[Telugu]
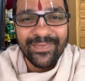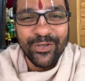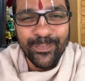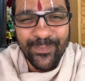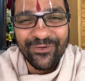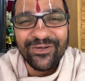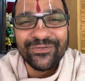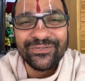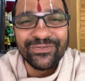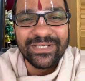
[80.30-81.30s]
ఎప్పుడు
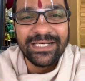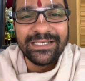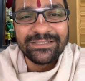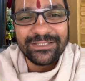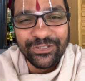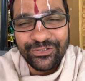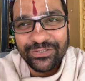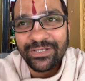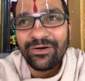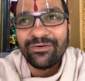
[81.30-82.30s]
నవ్వుతూ ఉండండి
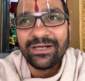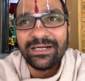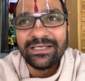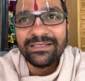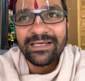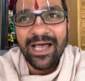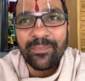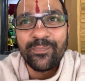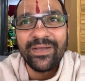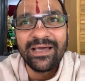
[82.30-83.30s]
సంతోషంగా ఉండండి
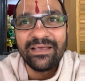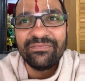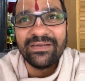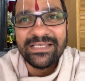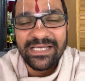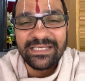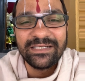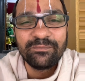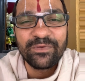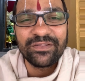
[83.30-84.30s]
హ్యాపీగా లైఫ్ని ఎంజాయ్
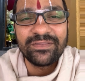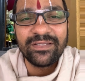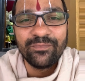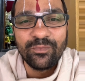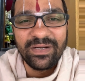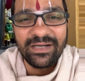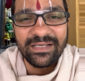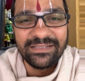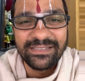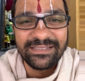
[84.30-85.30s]
చేయండి ప్రతి మూమెంట్ని
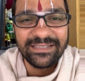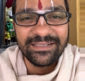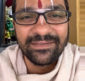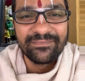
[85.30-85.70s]
ఎంజాయ్ చేయండి